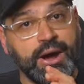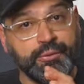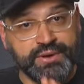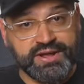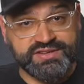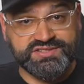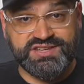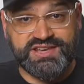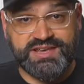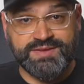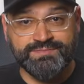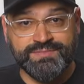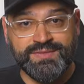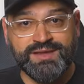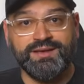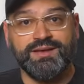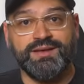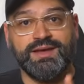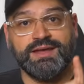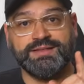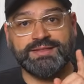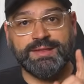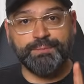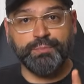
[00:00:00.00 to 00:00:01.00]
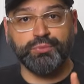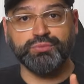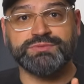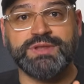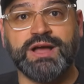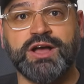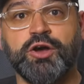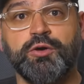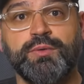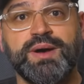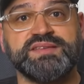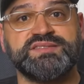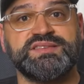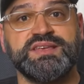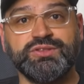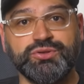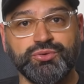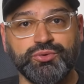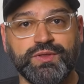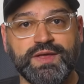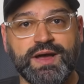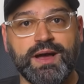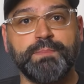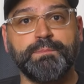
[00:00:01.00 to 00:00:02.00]
Aún así, este puntaco va
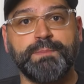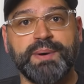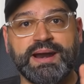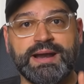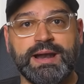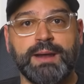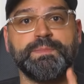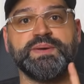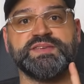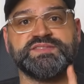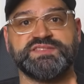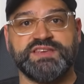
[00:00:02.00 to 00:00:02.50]
sin dudas para la